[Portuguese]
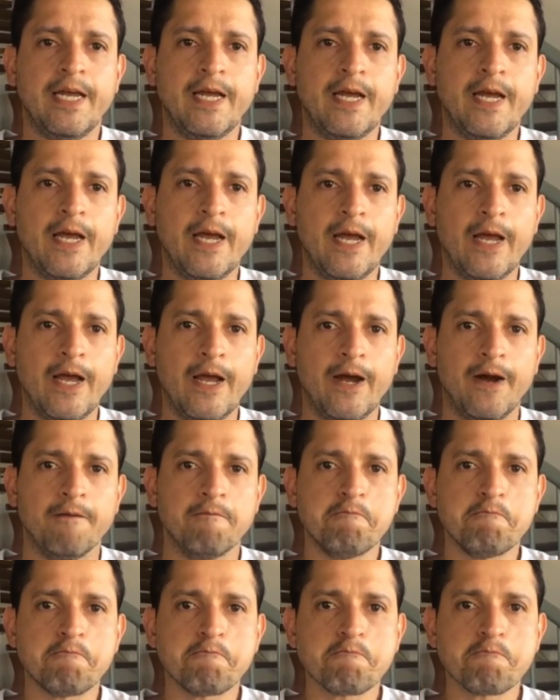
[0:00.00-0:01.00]
é,
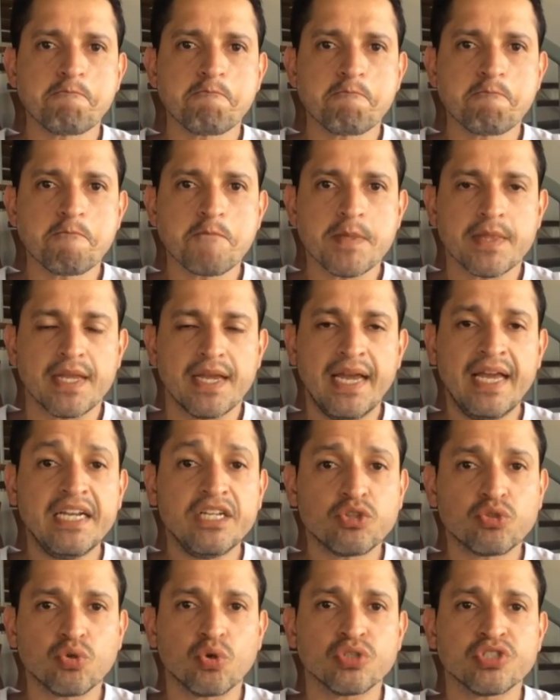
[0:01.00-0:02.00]

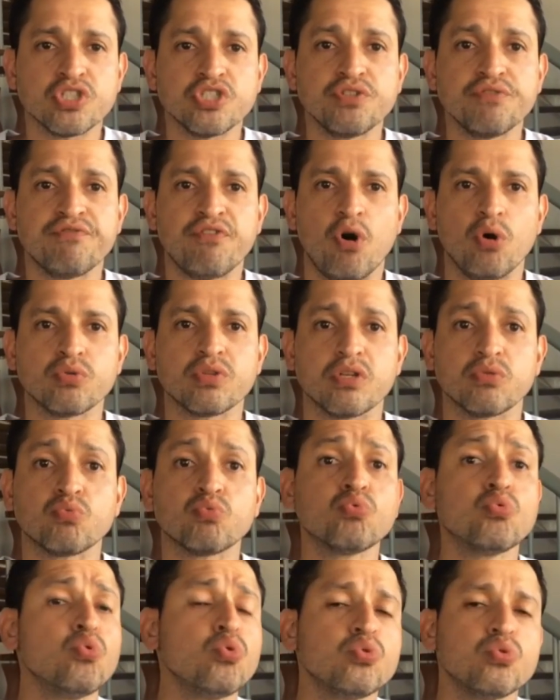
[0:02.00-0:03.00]
ele trouxe de volta
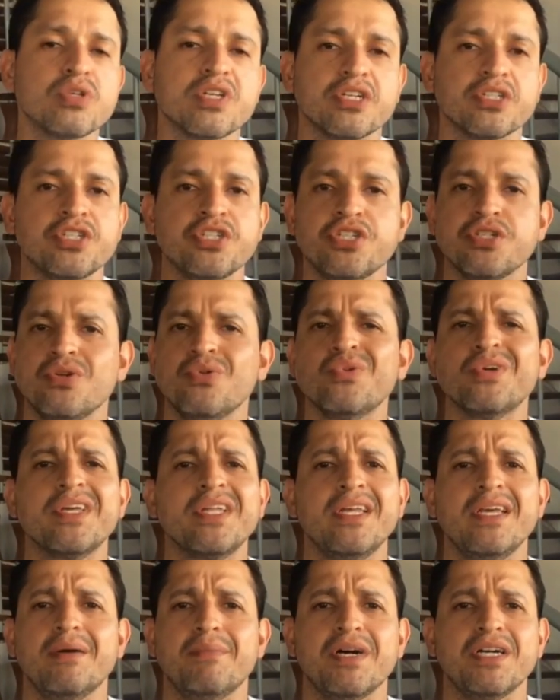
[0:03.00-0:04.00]
tudo que a gente não
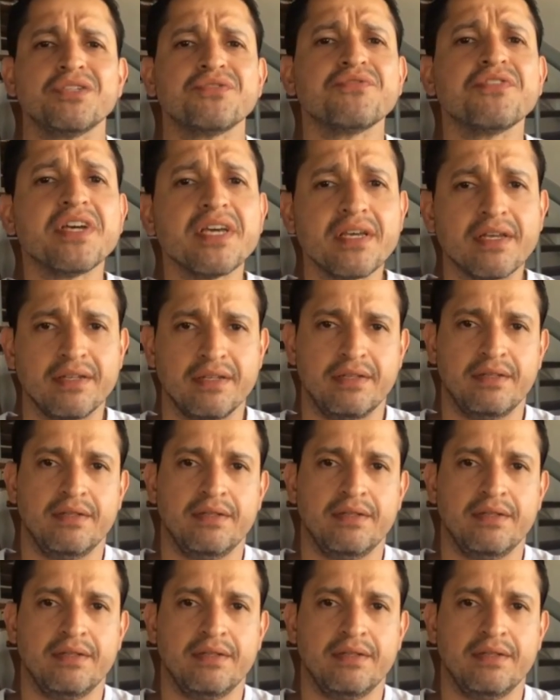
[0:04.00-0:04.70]
queria mais ver.